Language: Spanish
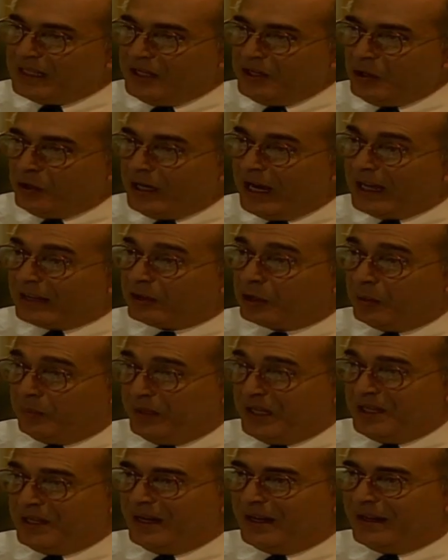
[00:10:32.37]
señora
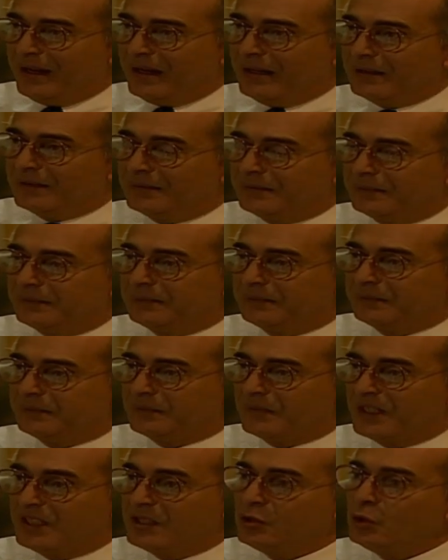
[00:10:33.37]
atropellada
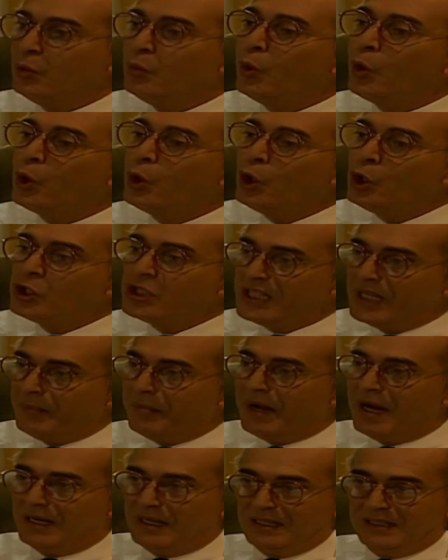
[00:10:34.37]
estuvo dos
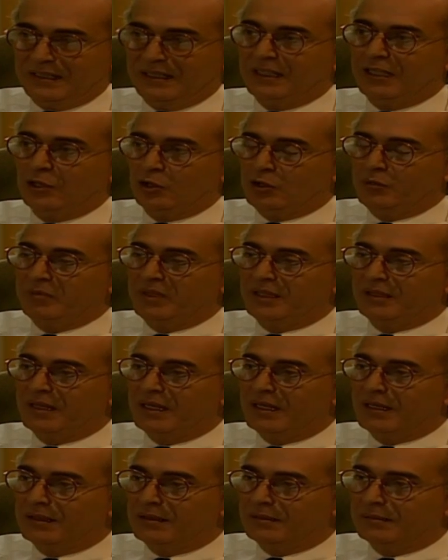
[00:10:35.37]
semanas en el
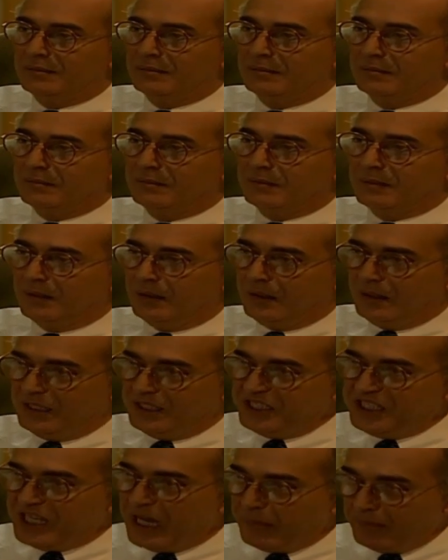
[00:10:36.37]
hospital
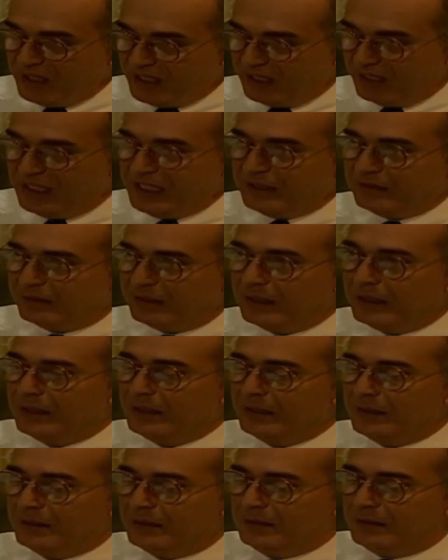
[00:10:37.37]
y a mi cliente
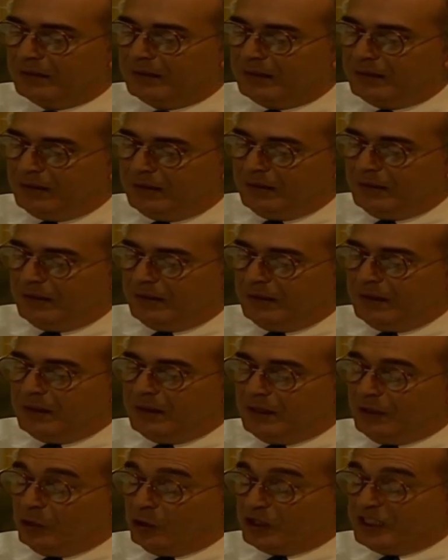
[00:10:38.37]

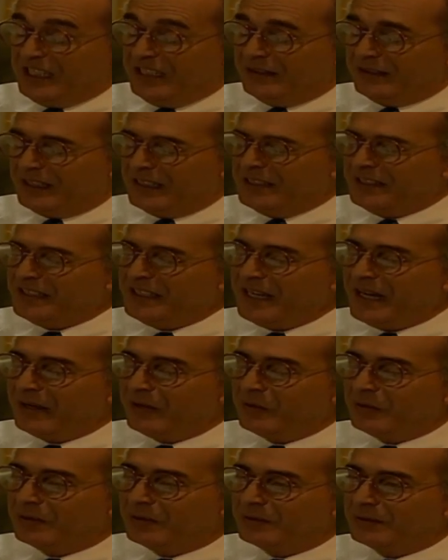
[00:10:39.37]
lo
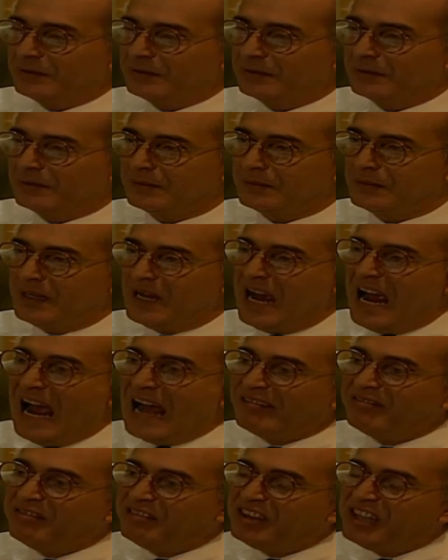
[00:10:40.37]
sentenciaron
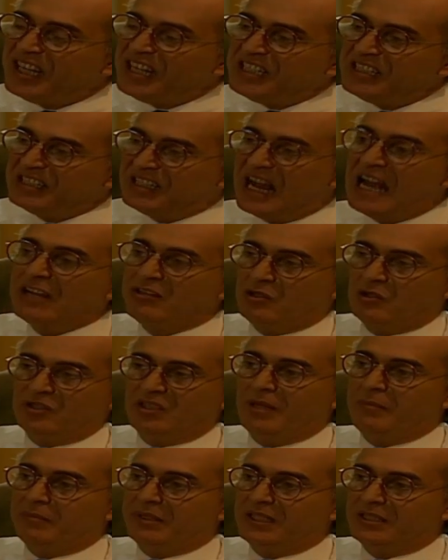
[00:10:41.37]
a tres años
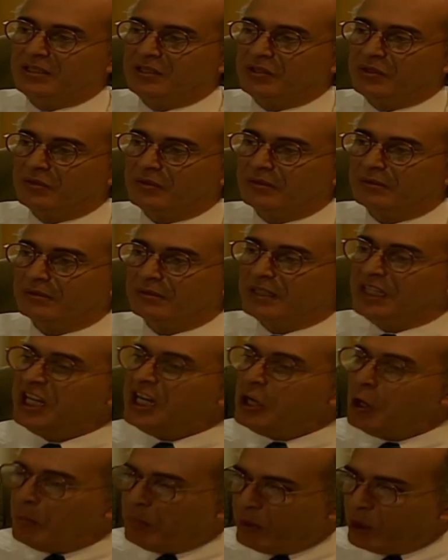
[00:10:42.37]
de prisión. Y
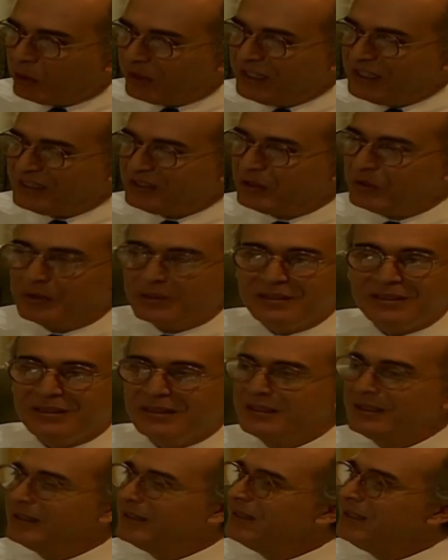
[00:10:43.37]
lo peor de esto
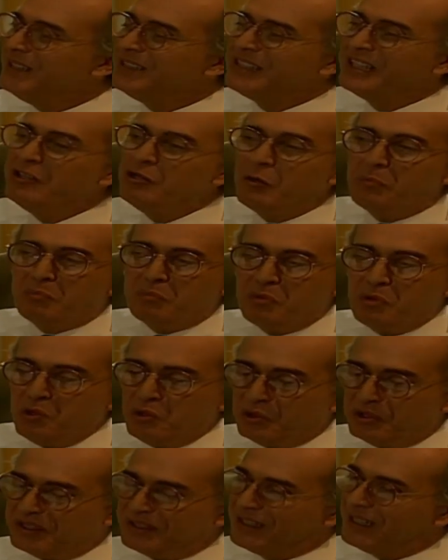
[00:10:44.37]
es que no
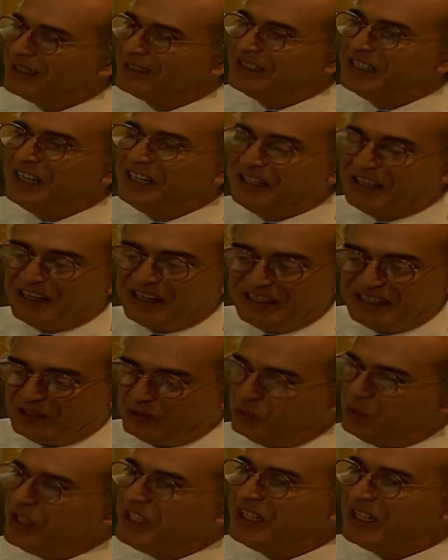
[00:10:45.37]
pudo estar cerca de
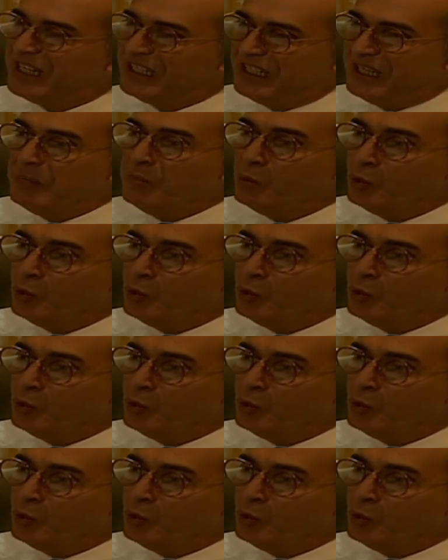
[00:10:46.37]
su hija que